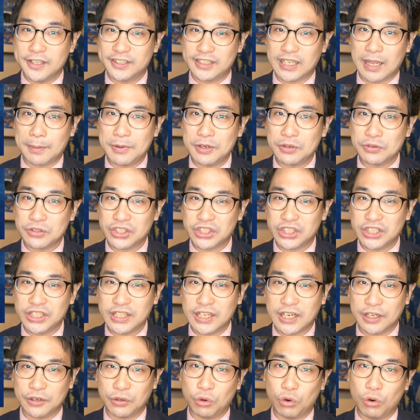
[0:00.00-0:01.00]
サメの
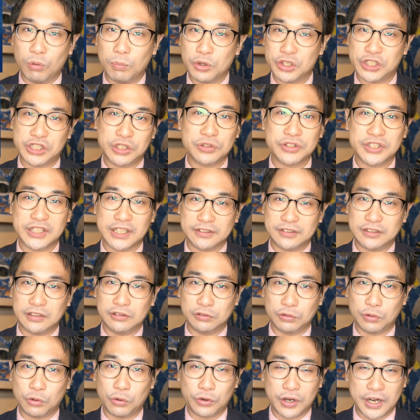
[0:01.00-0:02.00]
進化の面白さって
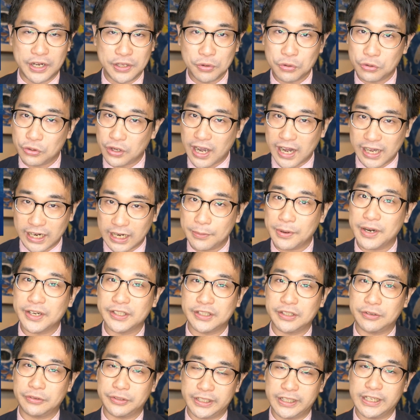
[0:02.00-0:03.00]
いうところがよく表
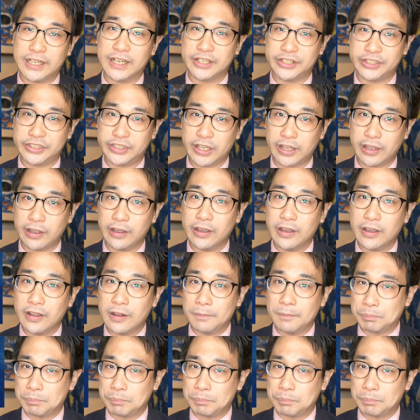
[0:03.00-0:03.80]
れてる気がして、